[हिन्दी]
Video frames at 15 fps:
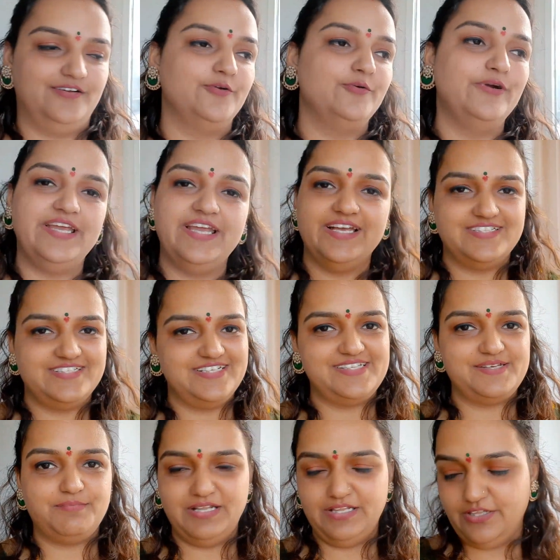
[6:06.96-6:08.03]
गुड़ी अच्छे
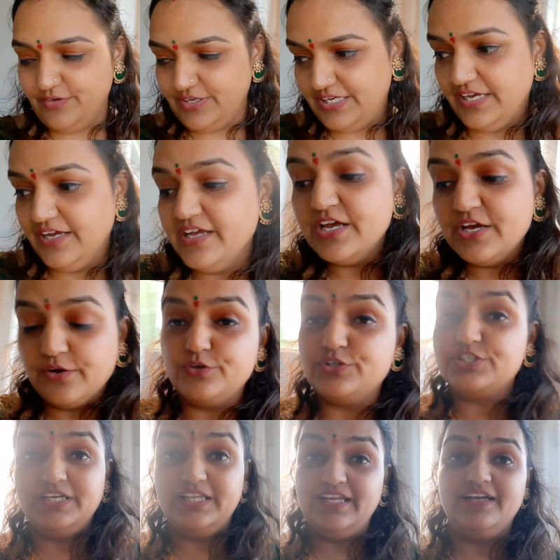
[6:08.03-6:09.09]
से बंधी हुई है
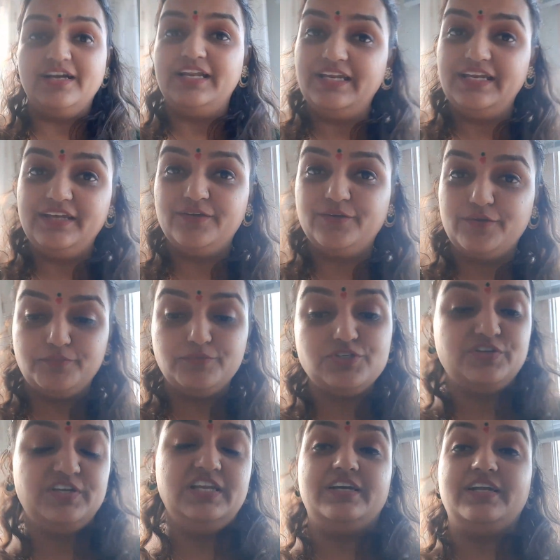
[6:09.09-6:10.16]
कुछ गिरी करी नहीं क्योंकि
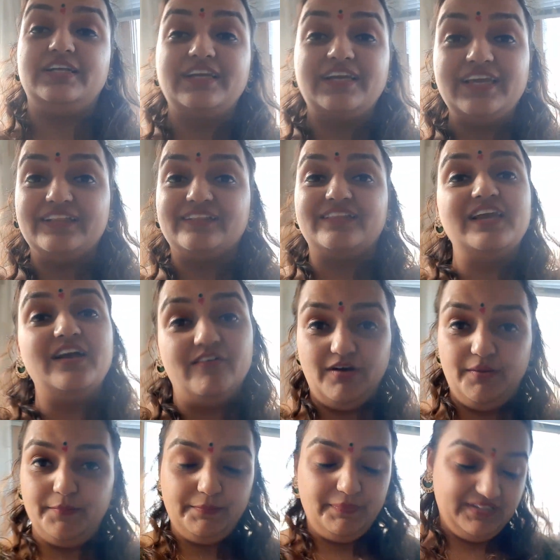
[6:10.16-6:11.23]
मुझे ये लग रहा था कि इतनी हवा
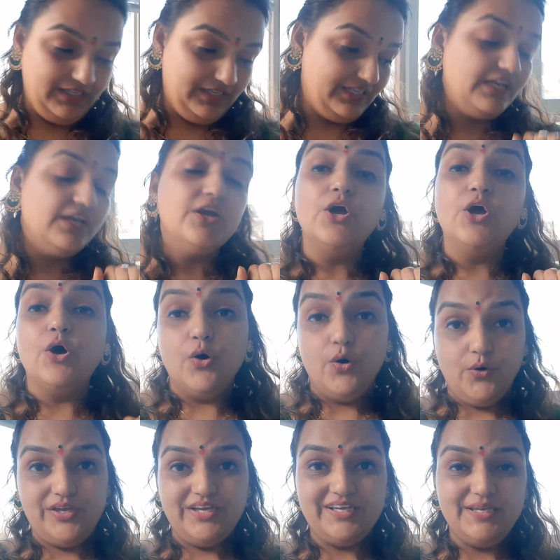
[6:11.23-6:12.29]
में पता नहीं
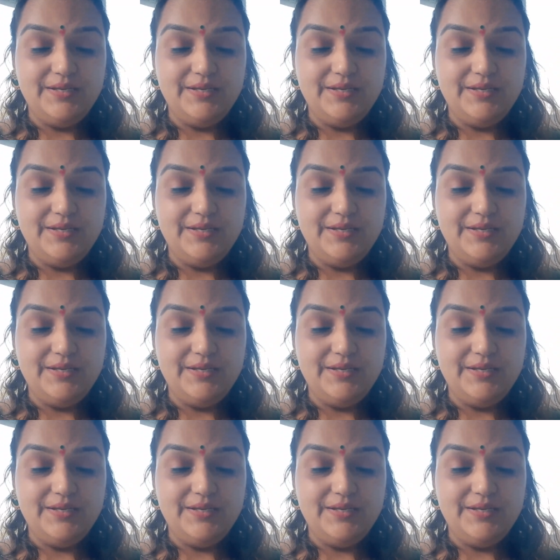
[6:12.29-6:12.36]
होगी कि